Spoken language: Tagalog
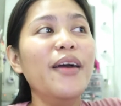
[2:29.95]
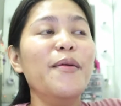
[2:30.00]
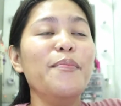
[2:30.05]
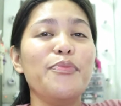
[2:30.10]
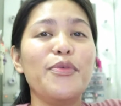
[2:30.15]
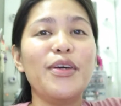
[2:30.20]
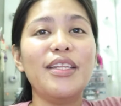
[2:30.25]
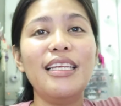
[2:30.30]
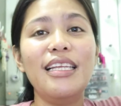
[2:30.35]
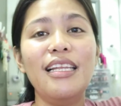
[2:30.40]

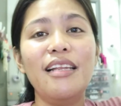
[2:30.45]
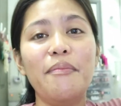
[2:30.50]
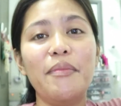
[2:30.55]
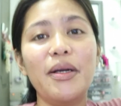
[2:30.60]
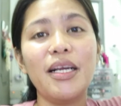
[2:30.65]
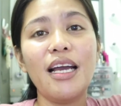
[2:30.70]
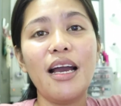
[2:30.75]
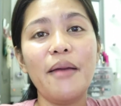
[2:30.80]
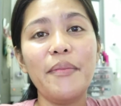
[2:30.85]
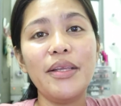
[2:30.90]
pwede nilang
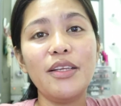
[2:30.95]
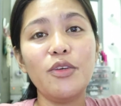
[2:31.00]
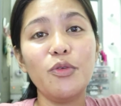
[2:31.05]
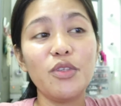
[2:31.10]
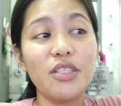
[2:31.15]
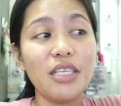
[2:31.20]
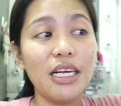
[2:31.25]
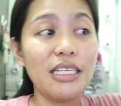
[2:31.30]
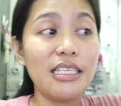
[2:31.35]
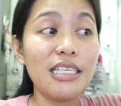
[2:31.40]
magamit kung
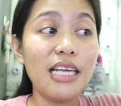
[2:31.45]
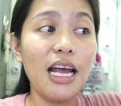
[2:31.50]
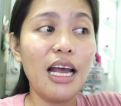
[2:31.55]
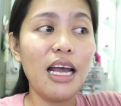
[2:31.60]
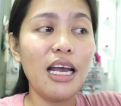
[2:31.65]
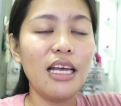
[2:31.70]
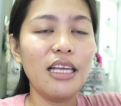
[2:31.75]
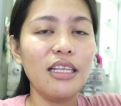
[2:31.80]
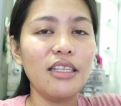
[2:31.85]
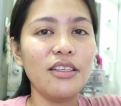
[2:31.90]

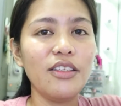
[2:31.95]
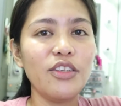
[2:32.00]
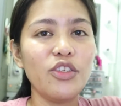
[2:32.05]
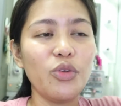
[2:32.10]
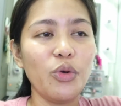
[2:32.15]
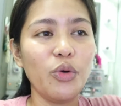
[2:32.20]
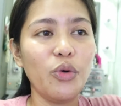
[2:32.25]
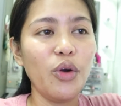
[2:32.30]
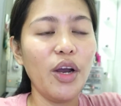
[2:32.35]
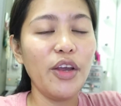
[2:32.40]
saan-saan.
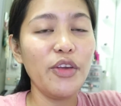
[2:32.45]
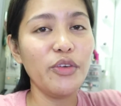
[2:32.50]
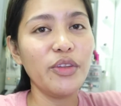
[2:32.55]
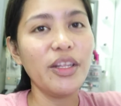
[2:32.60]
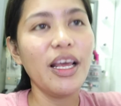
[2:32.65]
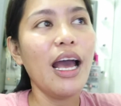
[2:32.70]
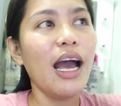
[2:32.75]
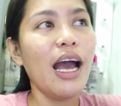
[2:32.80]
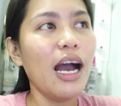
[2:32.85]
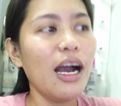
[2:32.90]
So, ayun.
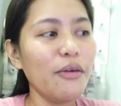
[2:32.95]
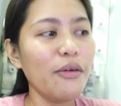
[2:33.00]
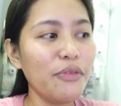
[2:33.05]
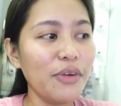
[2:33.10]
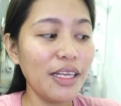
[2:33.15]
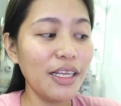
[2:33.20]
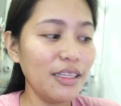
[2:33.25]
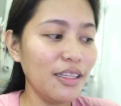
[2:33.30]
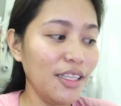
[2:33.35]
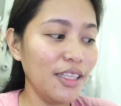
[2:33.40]
Ang
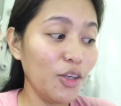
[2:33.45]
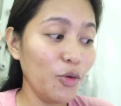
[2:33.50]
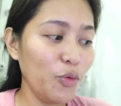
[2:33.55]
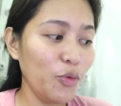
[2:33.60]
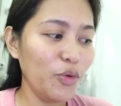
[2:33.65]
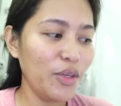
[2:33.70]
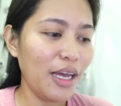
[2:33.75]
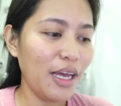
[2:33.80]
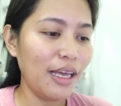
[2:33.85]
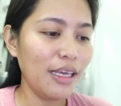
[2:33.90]
friend ni
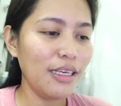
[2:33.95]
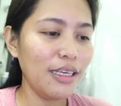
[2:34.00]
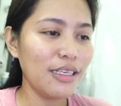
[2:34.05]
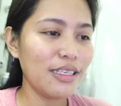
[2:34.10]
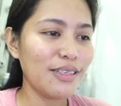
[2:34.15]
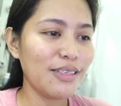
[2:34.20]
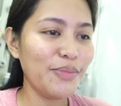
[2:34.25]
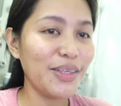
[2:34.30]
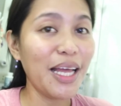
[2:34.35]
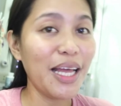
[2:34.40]
kuya is
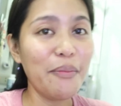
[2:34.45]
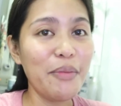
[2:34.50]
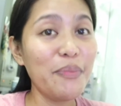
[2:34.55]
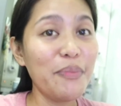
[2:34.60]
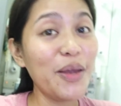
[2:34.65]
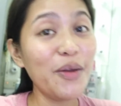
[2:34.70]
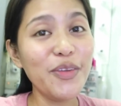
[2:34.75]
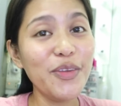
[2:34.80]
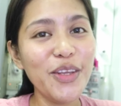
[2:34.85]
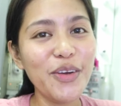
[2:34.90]
madami,
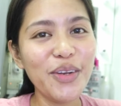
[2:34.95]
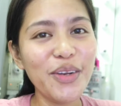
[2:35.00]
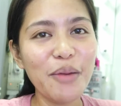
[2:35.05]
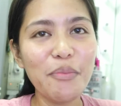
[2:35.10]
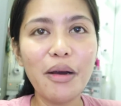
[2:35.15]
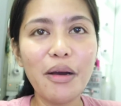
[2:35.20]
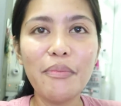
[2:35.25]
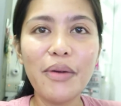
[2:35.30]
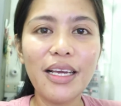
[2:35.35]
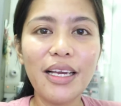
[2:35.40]
pero hindi ko
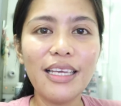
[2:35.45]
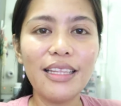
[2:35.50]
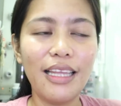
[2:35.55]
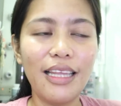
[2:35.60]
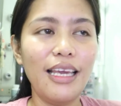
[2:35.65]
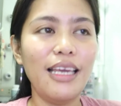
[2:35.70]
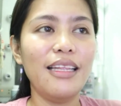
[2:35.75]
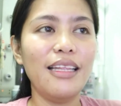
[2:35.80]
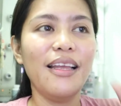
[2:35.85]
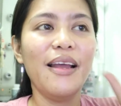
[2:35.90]

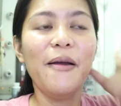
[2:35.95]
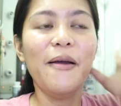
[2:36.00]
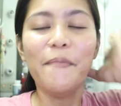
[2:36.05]
nababanggitin.